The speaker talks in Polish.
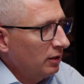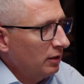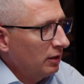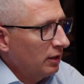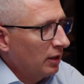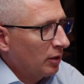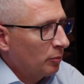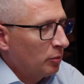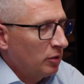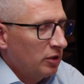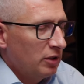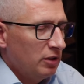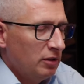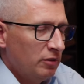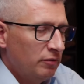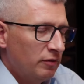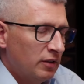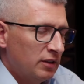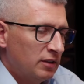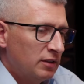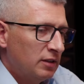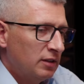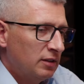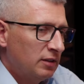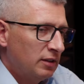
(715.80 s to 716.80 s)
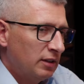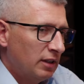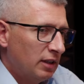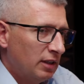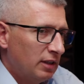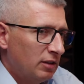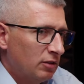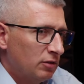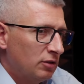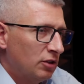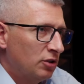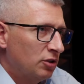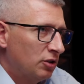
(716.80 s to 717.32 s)
jakby
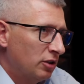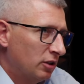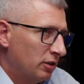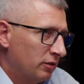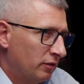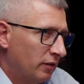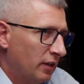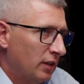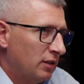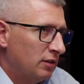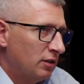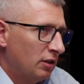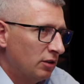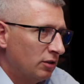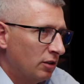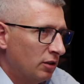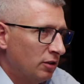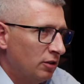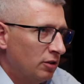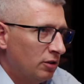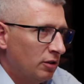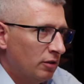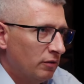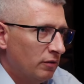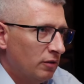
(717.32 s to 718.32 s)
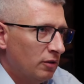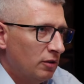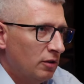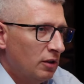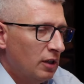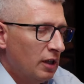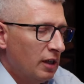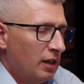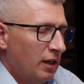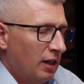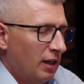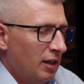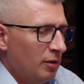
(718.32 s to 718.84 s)
inwestycja no, też się zwraca częściowo,
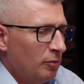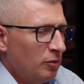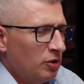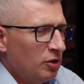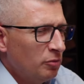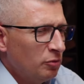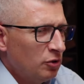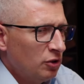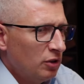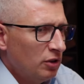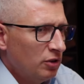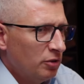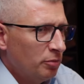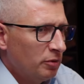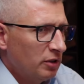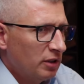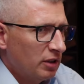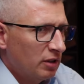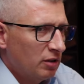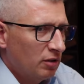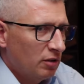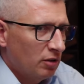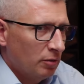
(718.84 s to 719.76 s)
ale my nie musieliśmy tego